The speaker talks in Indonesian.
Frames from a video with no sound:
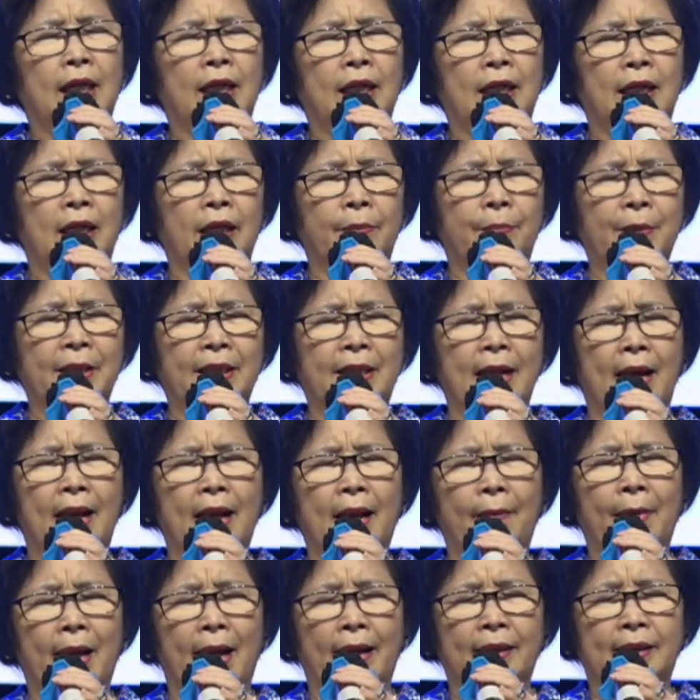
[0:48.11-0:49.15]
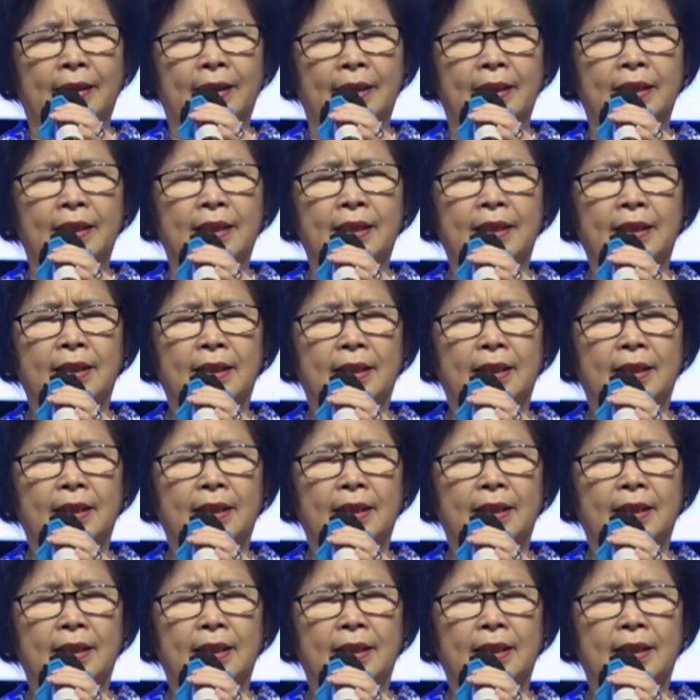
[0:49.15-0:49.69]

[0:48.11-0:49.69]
lebih dalam lagi.